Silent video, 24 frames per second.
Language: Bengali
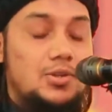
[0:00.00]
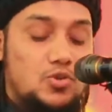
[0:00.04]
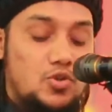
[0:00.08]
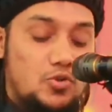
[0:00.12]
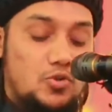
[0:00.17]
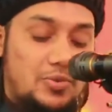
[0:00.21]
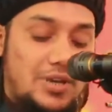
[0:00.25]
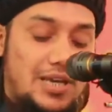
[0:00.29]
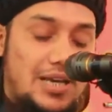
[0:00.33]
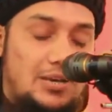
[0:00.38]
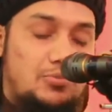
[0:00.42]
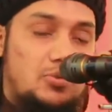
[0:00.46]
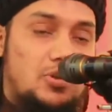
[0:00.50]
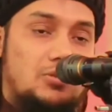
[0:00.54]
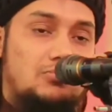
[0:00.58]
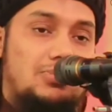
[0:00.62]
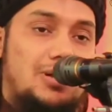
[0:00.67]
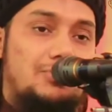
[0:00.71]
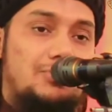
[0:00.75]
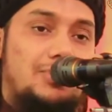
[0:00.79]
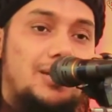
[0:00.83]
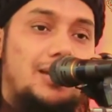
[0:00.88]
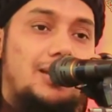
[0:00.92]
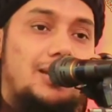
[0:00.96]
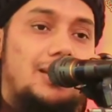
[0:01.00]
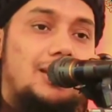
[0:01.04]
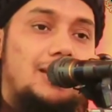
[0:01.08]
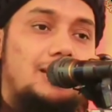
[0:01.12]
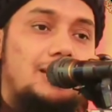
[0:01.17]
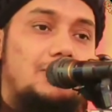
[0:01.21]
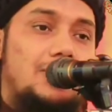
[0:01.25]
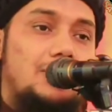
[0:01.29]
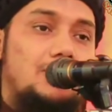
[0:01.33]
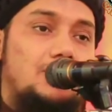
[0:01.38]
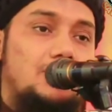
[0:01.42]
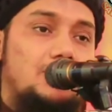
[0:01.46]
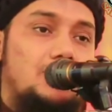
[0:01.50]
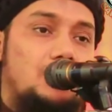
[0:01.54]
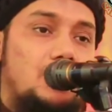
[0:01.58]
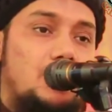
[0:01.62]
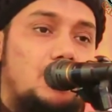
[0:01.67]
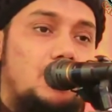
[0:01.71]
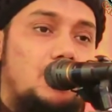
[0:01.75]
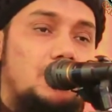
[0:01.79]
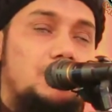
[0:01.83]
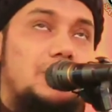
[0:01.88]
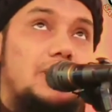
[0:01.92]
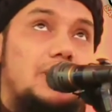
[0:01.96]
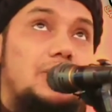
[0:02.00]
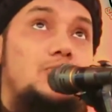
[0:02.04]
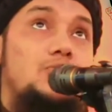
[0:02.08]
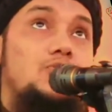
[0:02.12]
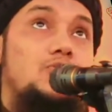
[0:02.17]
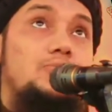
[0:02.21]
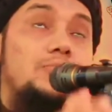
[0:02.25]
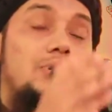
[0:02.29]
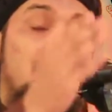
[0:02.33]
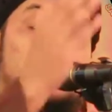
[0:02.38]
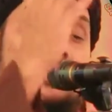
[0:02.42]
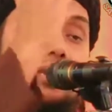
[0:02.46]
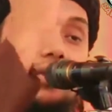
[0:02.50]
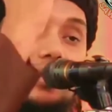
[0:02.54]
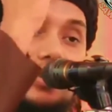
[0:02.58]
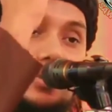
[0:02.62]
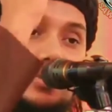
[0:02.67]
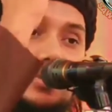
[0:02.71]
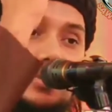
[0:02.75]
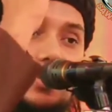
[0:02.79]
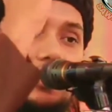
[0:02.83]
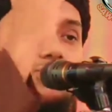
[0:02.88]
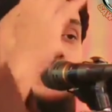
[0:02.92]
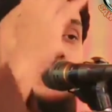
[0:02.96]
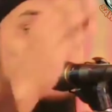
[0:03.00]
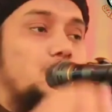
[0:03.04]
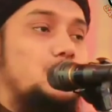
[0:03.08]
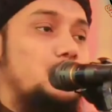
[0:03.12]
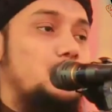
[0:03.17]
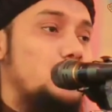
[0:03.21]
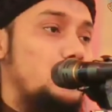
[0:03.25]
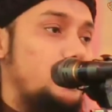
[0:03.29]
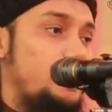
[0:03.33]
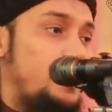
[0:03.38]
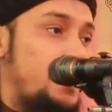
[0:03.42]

তুমি এমনভাবে আল্লাহর ইবাদত করো যেন তুমি আল্লাহকে দেখছো